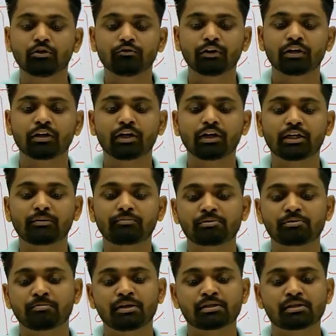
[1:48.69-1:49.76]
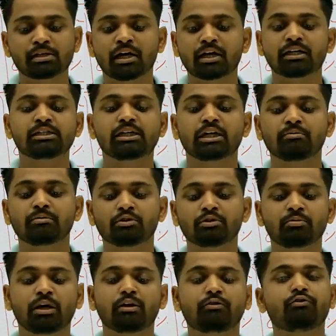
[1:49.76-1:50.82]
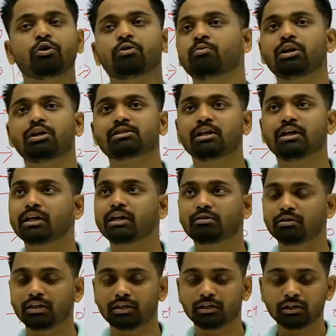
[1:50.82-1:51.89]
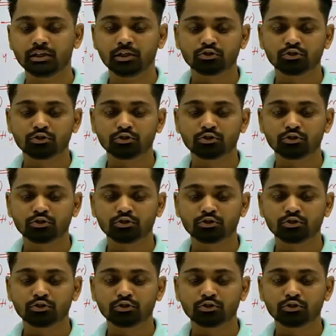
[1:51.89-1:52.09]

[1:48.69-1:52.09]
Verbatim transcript: फिंगर टिप्स पे सारे जगह पे तुम्हारा फॉर्मूलाज रटे हुए हैं